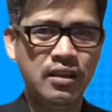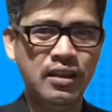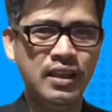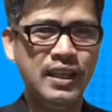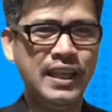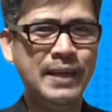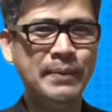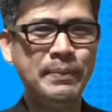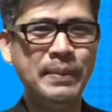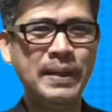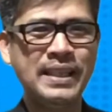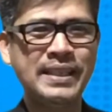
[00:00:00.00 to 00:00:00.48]

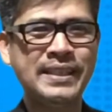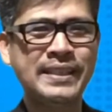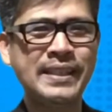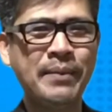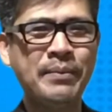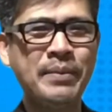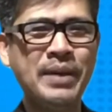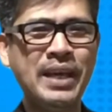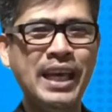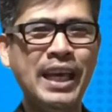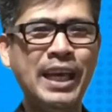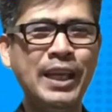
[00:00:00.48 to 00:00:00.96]
Ibig
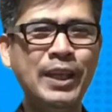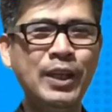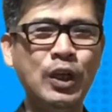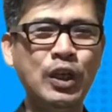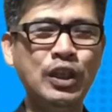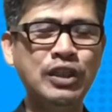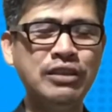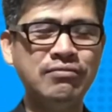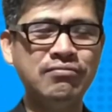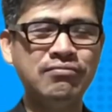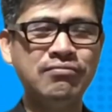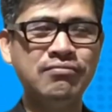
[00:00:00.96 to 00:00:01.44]
sabihin
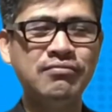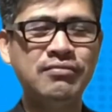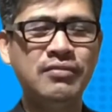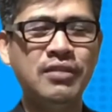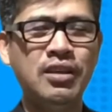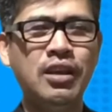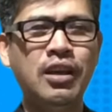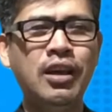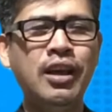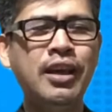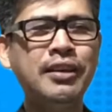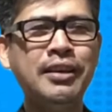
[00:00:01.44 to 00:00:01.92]
nun,
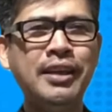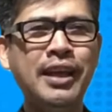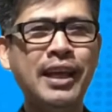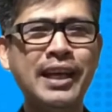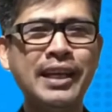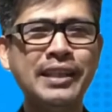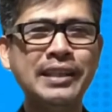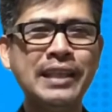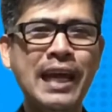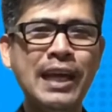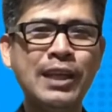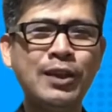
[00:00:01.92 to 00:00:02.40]
hindi
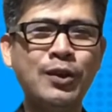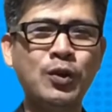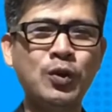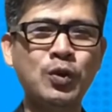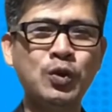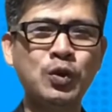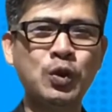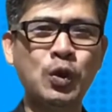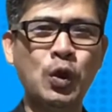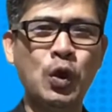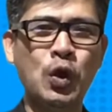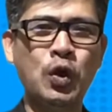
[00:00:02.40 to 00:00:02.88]
ka
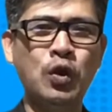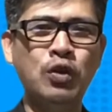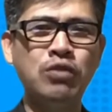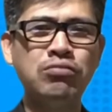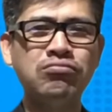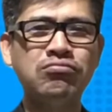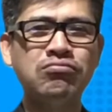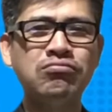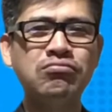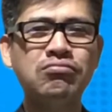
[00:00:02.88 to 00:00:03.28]
natuto